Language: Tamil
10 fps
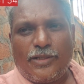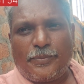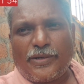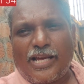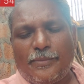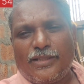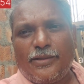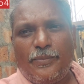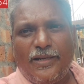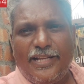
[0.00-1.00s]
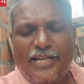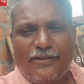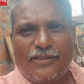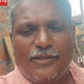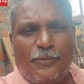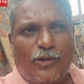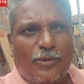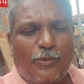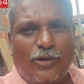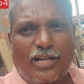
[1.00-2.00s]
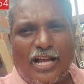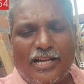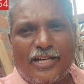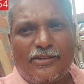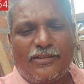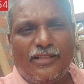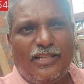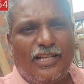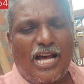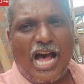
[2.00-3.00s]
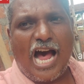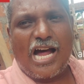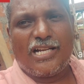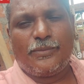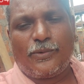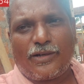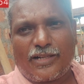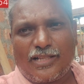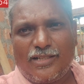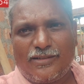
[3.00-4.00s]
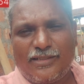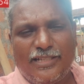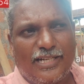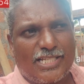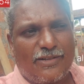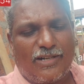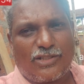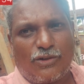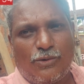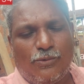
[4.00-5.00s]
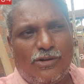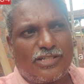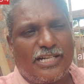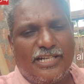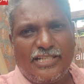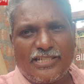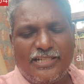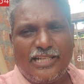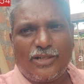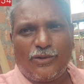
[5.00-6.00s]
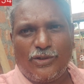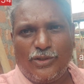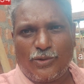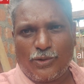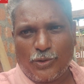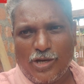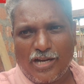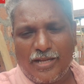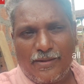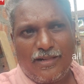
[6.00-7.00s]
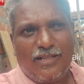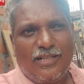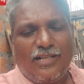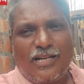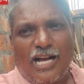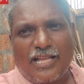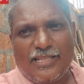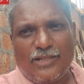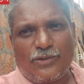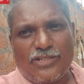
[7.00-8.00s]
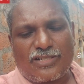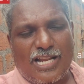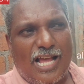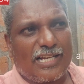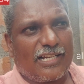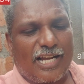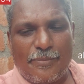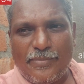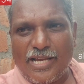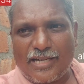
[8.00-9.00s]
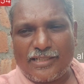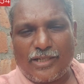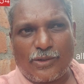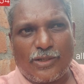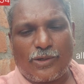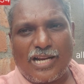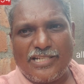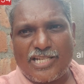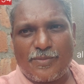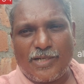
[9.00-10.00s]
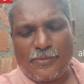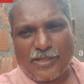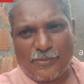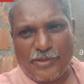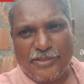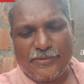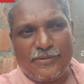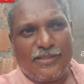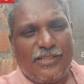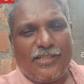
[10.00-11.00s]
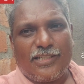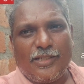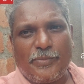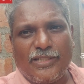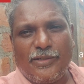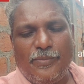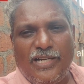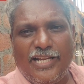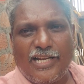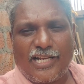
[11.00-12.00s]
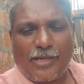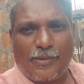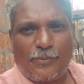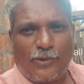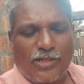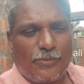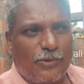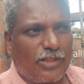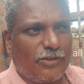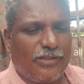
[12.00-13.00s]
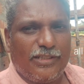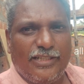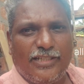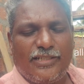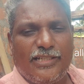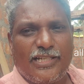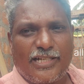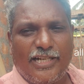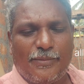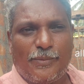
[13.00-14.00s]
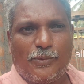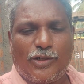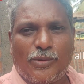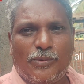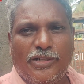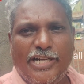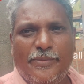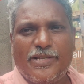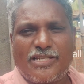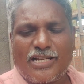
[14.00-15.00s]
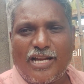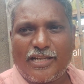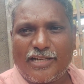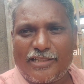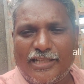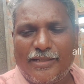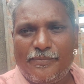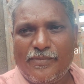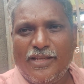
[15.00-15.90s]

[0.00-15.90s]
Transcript: இப்போ நாம் இந்த பில்டிங்கில் வந்து போட போகிற காங்கிரீட் வந்து ஆளு போடுறதுல வந்து என்ன செய்வாங்கன்னு சொன்னால் ஒவ்வொரு சட்டி சட்டியாக கொண்டு வந்து கொட்டுவாங்க அதில் கொஞ்சம் ஸ்ட்ராங்கு கம்மியாக இருந்தால் கூட ஒரு அட்ஜஸ்ட்மெண்ட் பண்ண முடியும் இப்போ இந்த பில்டிங்கில் நாம் போட போகிறது வந்து ஏற்கனவே நம்ம போட்டிருப்போம் ரெடிமிக்ஸ் காங்கிரீட் தான்